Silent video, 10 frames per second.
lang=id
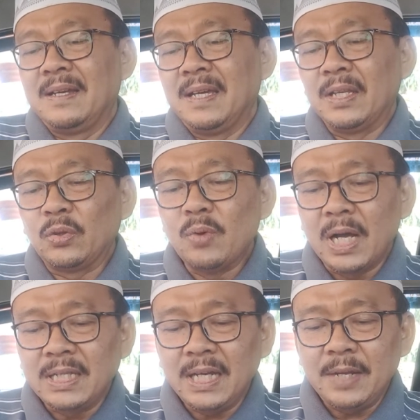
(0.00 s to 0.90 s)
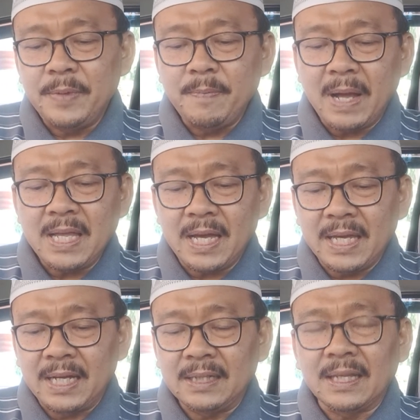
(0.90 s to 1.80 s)
hitungannya lebih banyak
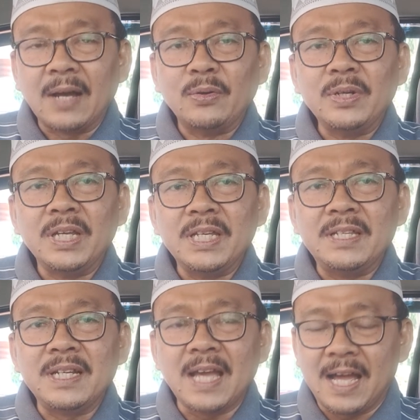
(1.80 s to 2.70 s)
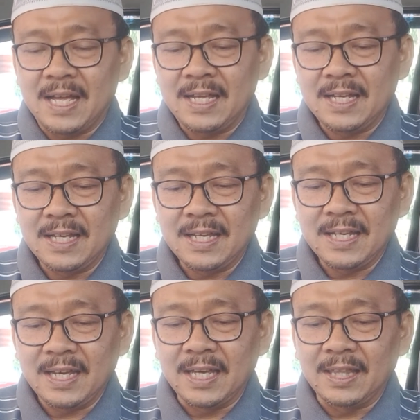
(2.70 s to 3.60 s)
ya tahun Hijriah
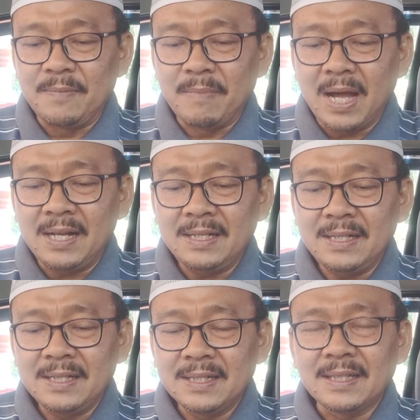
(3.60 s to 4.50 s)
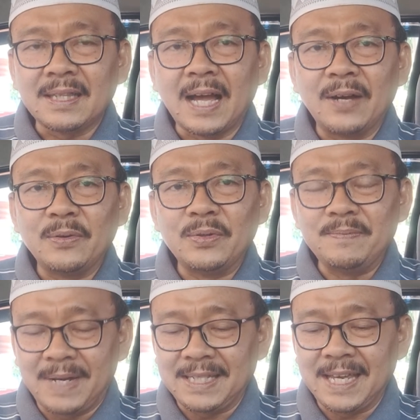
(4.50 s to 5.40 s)
ketimbang tahun
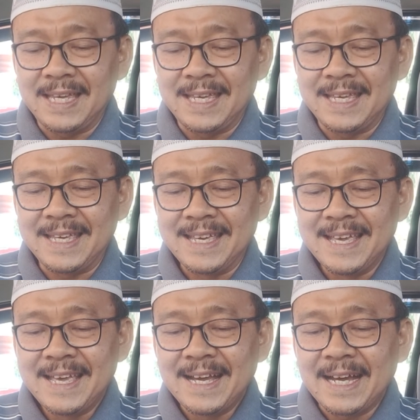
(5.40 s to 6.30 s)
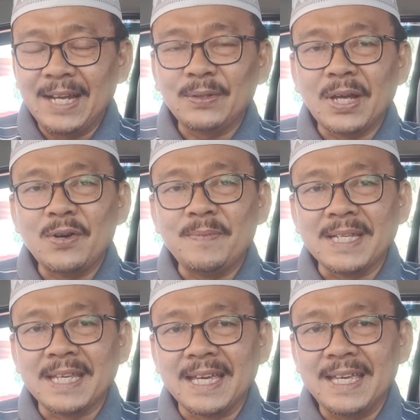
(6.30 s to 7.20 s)
Masehi. Kalau tahun
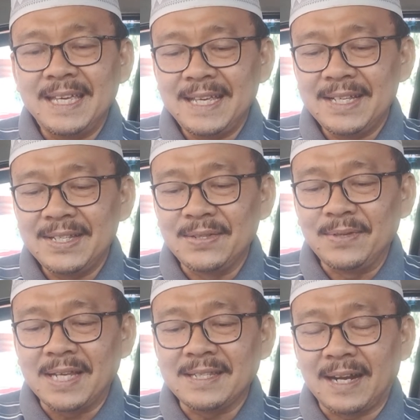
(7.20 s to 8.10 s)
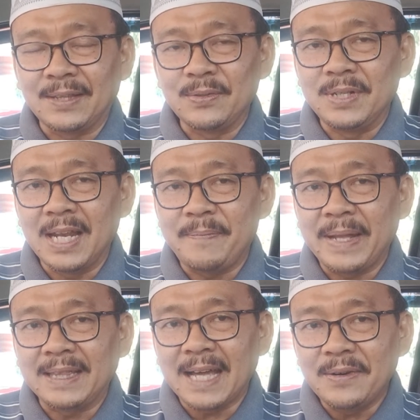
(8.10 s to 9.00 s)
Masehi sudah 108
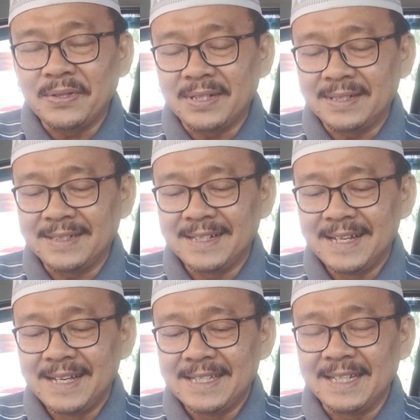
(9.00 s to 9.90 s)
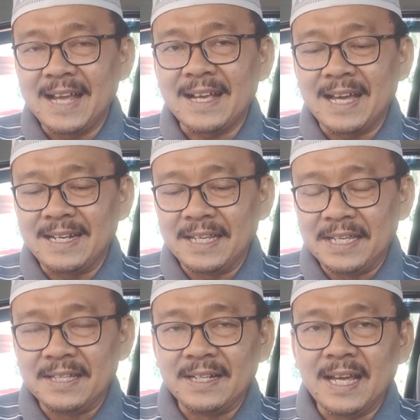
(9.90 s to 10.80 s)
tahun, sedangkan
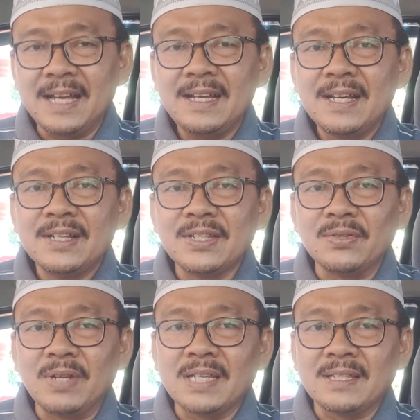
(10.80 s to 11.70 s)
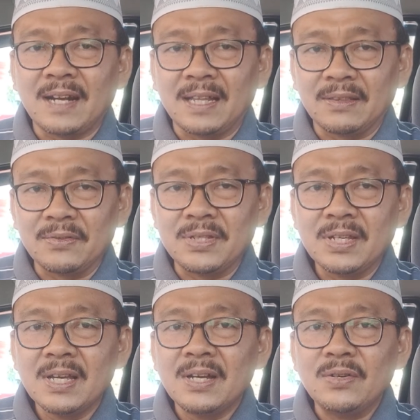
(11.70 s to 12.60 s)
Hijriah sudah 112